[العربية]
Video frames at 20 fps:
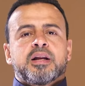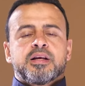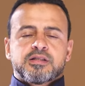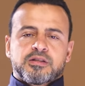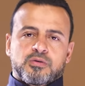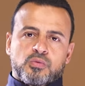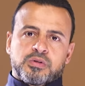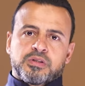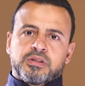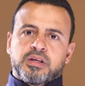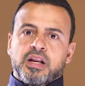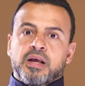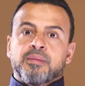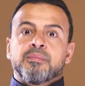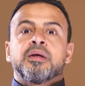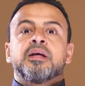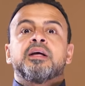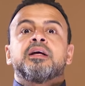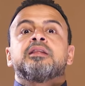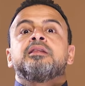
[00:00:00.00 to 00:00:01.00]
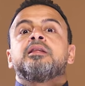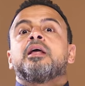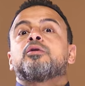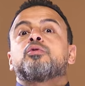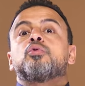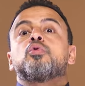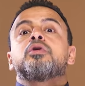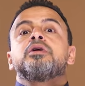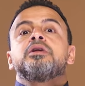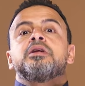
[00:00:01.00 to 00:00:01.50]
عليه الصلاة والسلام ده
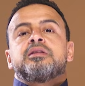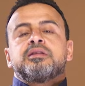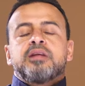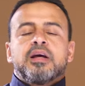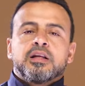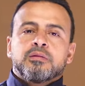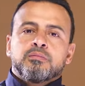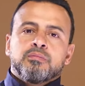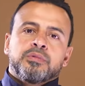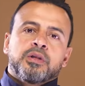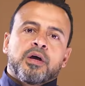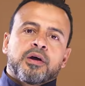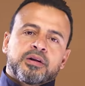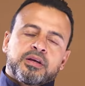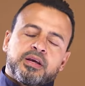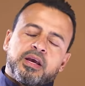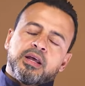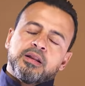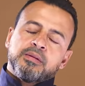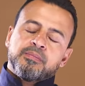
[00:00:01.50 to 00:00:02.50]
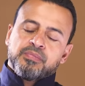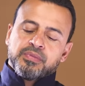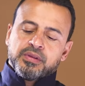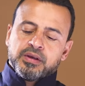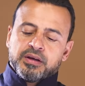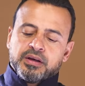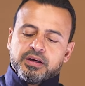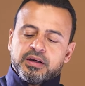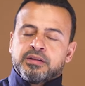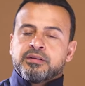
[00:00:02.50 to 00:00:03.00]
الركن الثالث من أركان
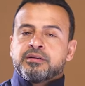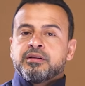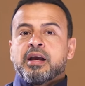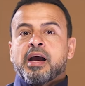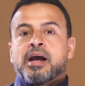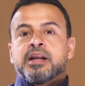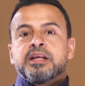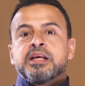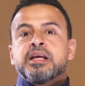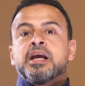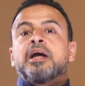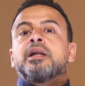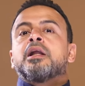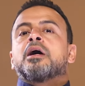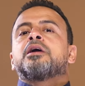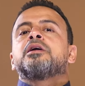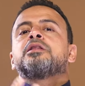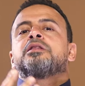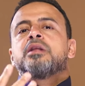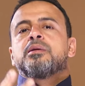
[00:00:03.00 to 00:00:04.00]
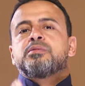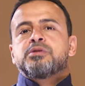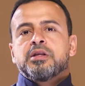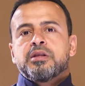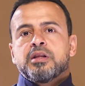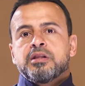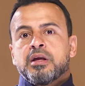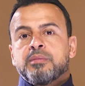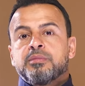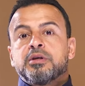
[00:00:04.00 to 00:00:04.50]
يعني ايه علاقتنا
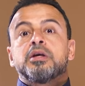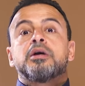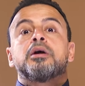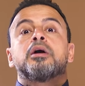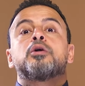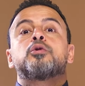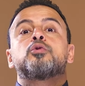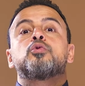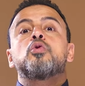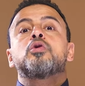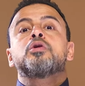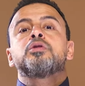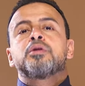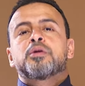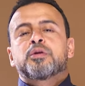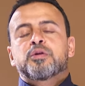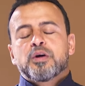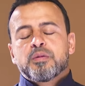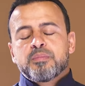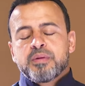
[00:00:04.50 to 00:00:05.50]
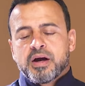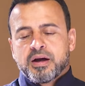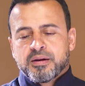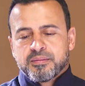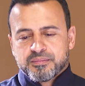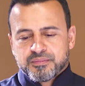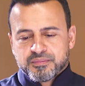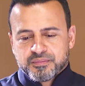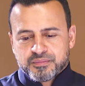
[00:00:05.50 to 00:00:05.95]
بسيدنا النبي الركن الرابع